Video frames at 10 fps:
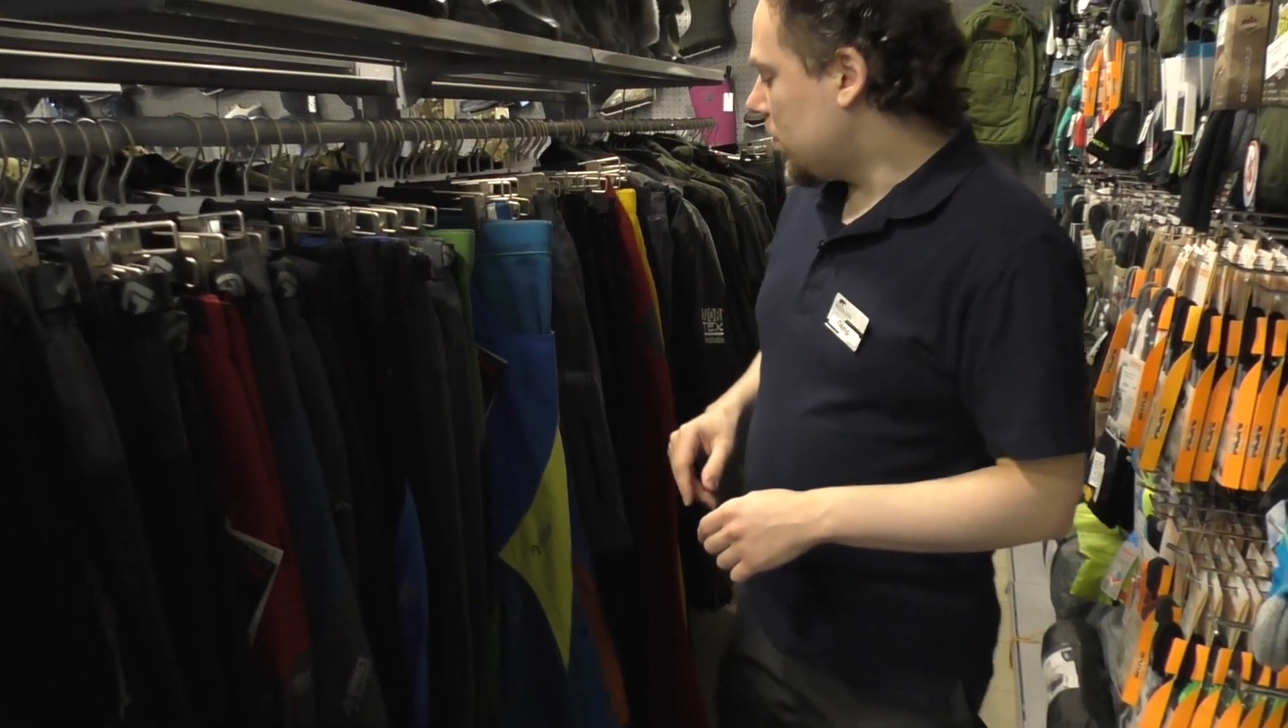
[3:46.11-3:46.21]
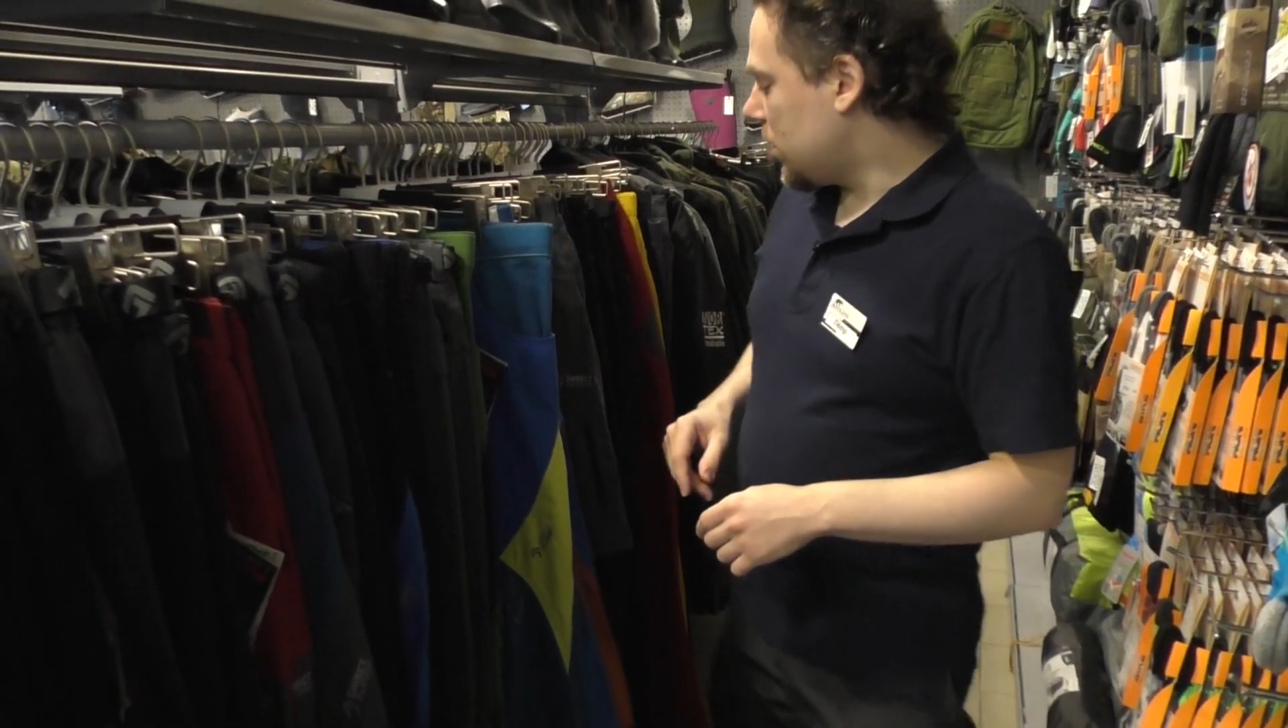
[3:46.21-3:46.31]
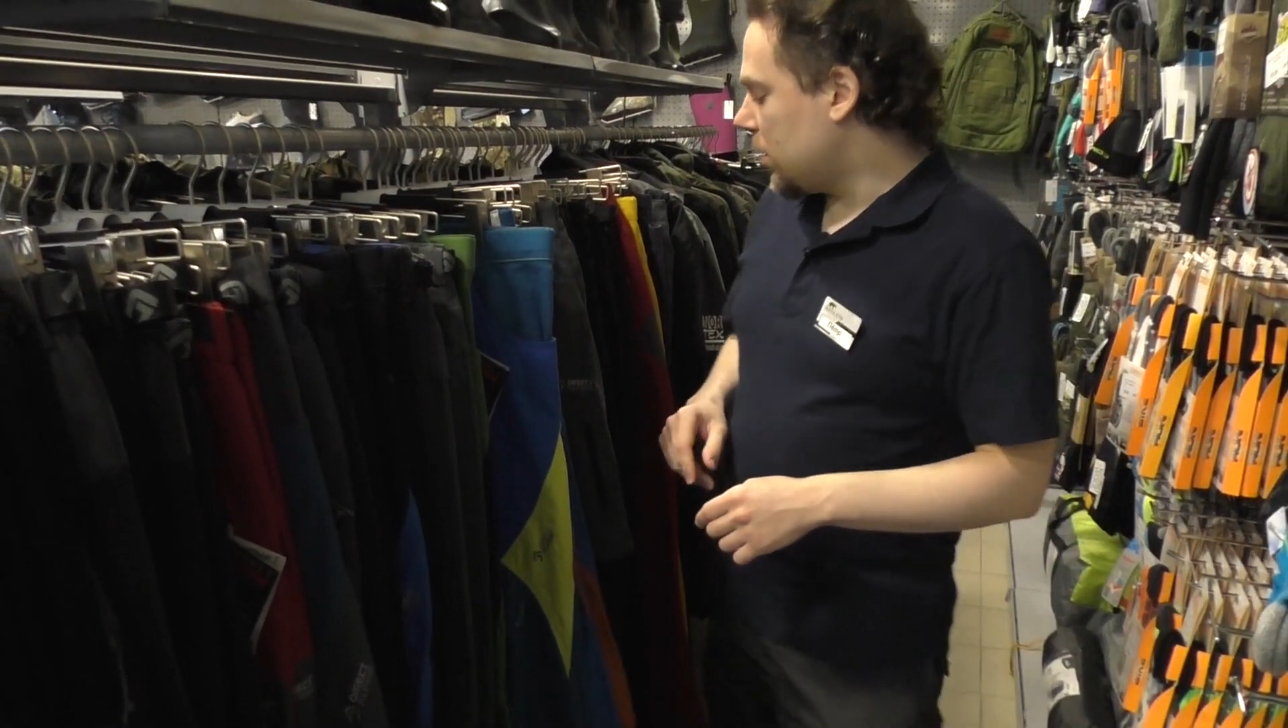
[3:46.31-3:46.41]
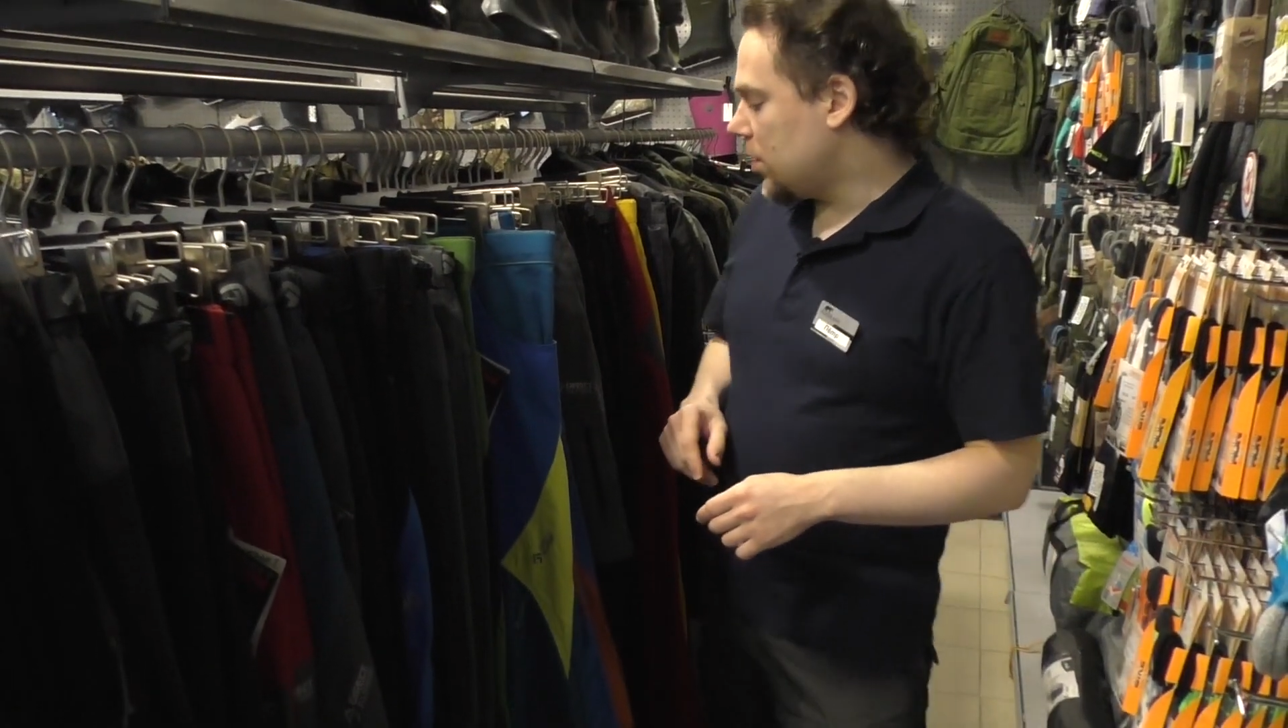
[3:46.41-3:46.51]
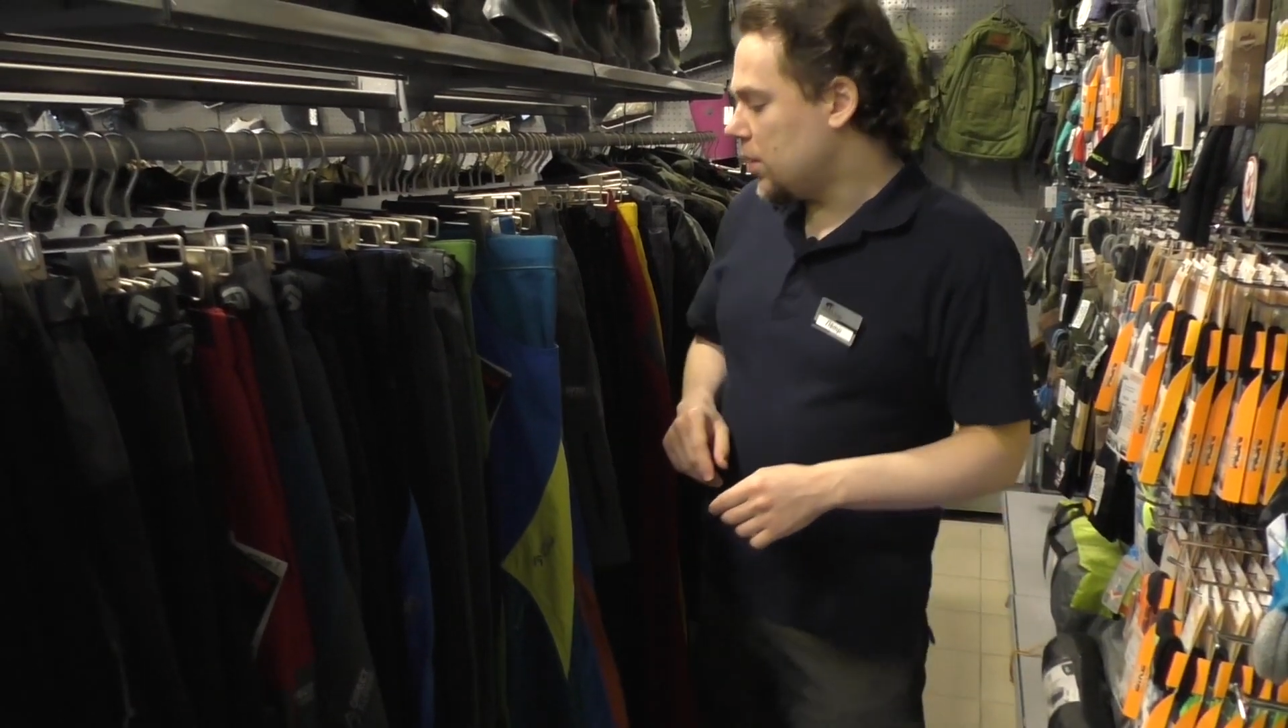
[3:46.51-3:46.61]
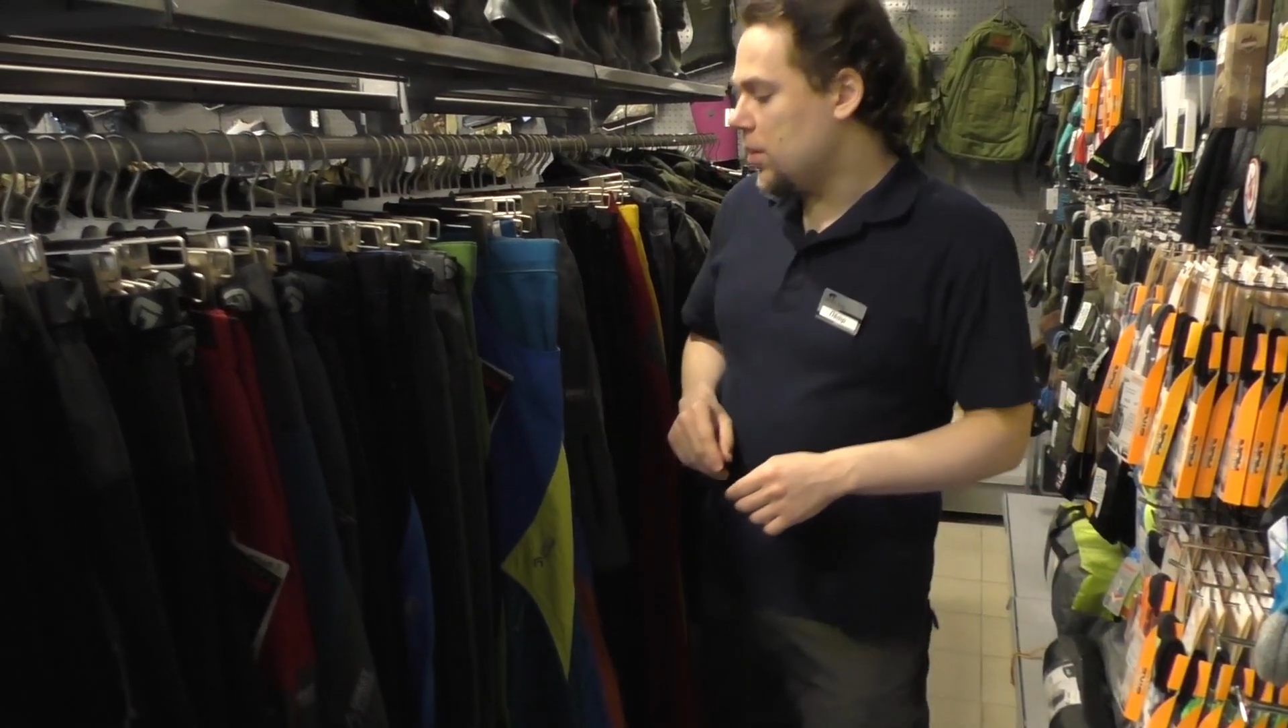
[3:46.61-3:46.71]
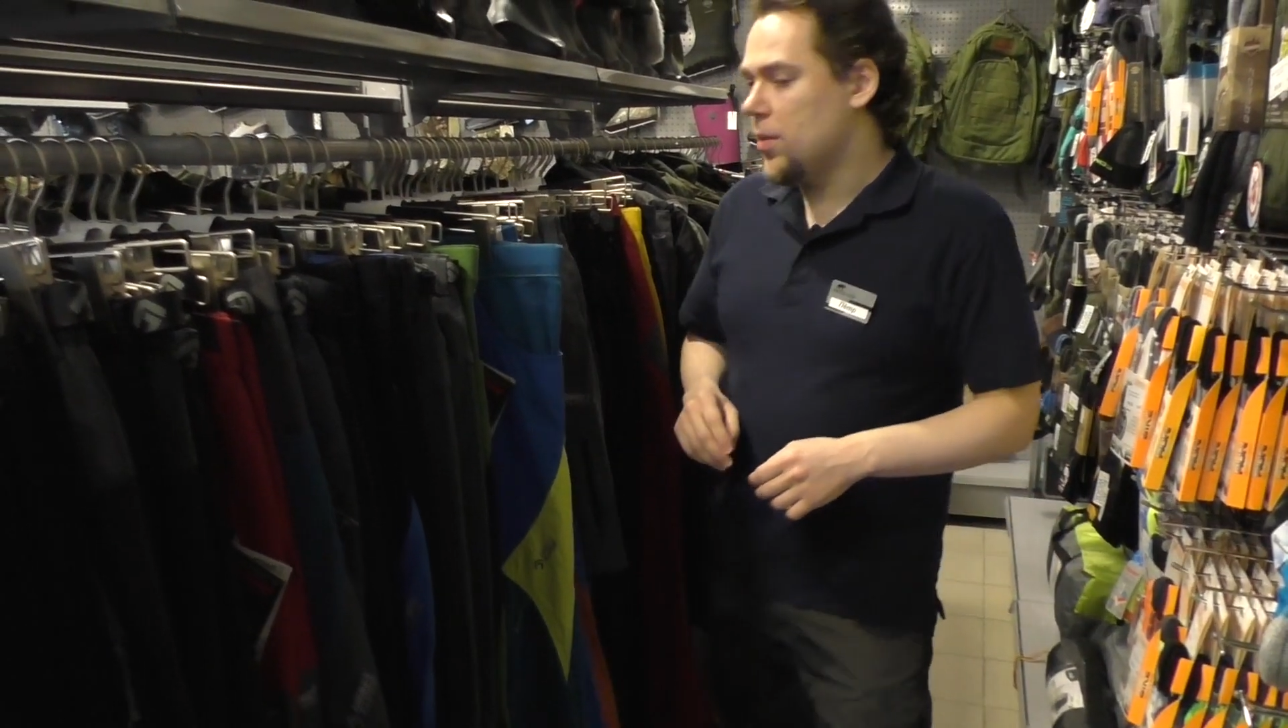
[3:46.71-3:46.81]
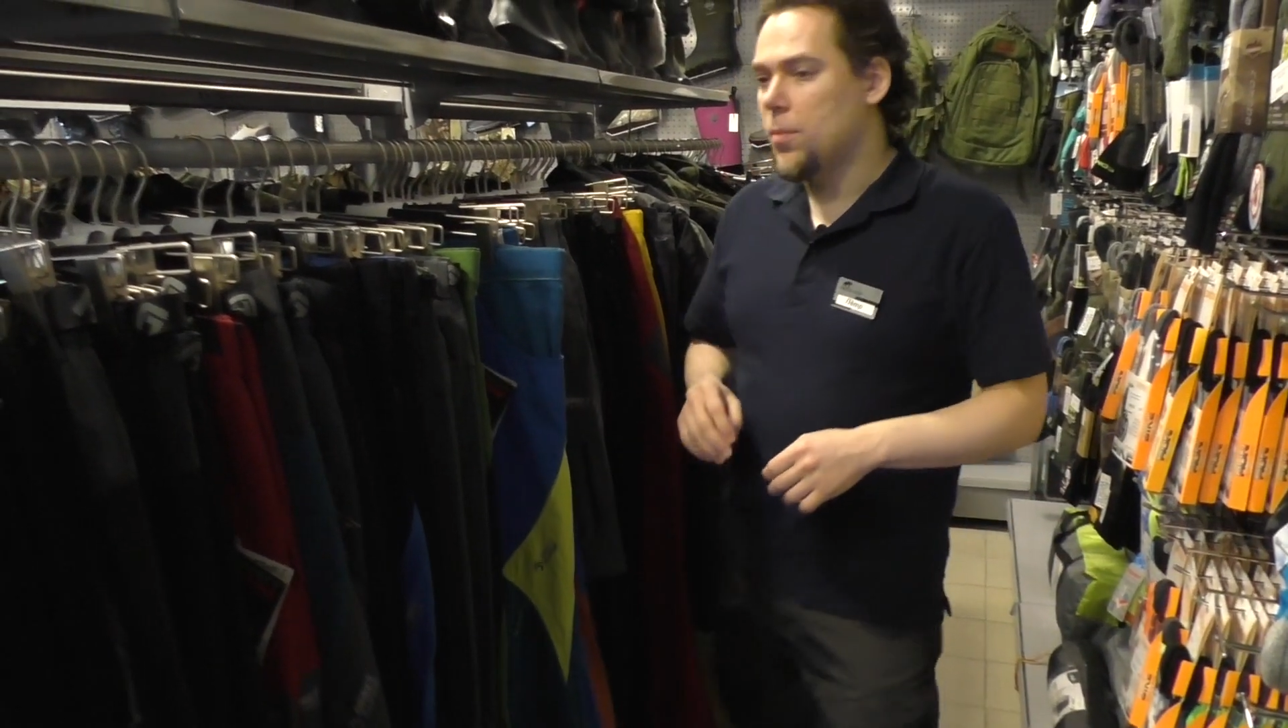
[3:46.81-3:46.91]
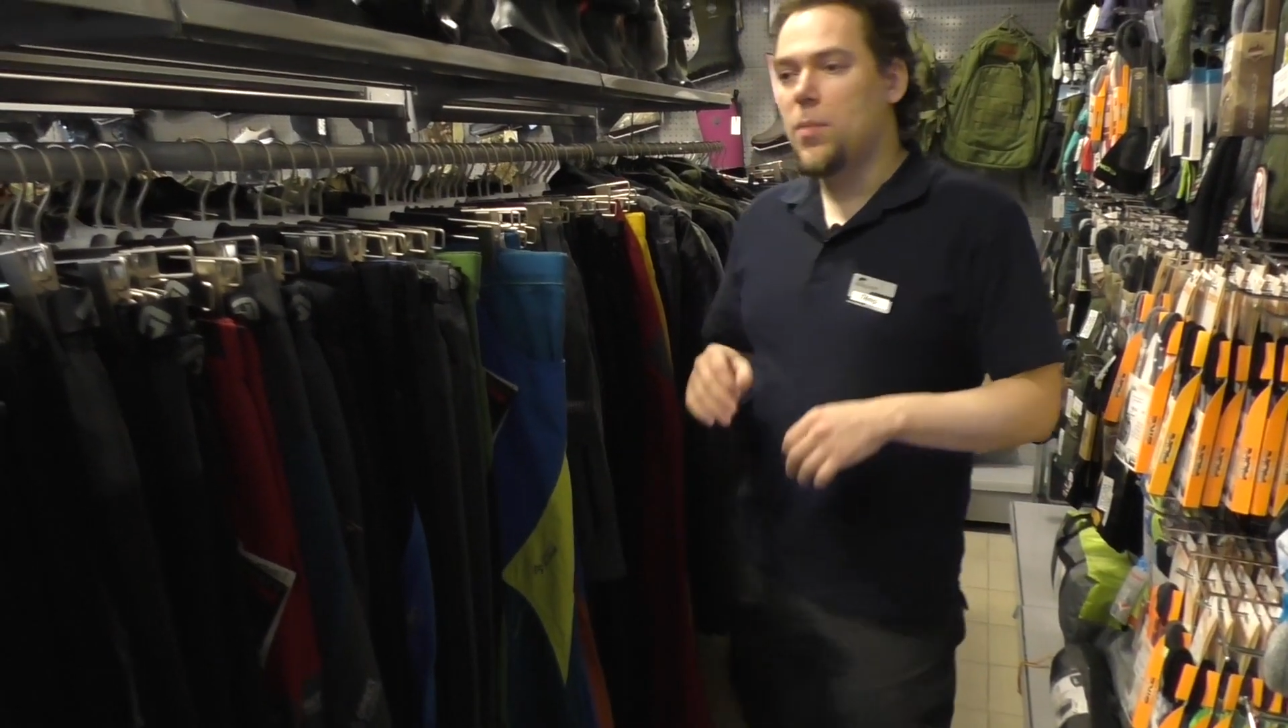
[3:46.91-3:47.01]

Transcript: э,